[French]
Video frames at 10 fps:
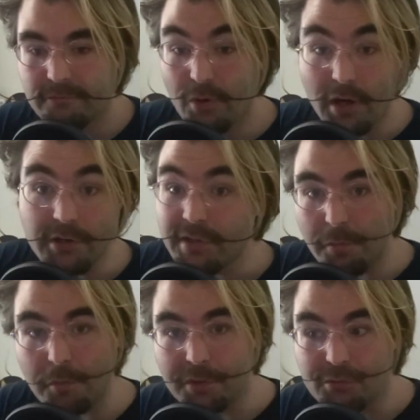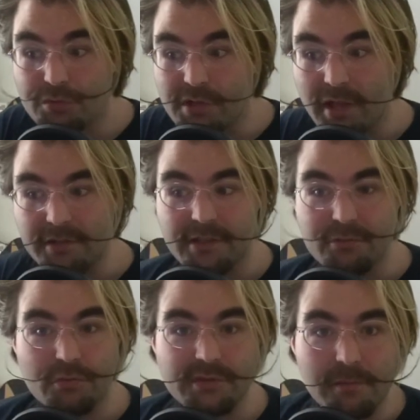Voilà, c'est à peu près tout ce qu'il y a à dire
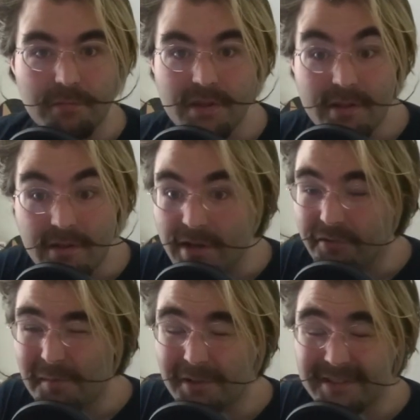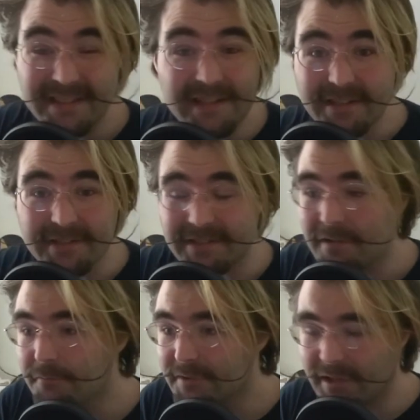sur cette appli. Hein. Elle est vraiment très très
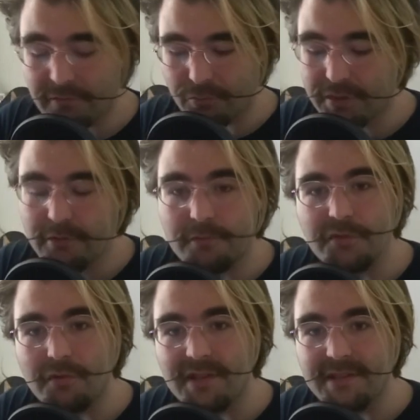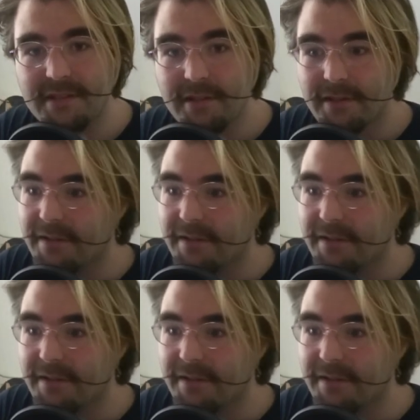simple, très fluide comme je l'ai dit.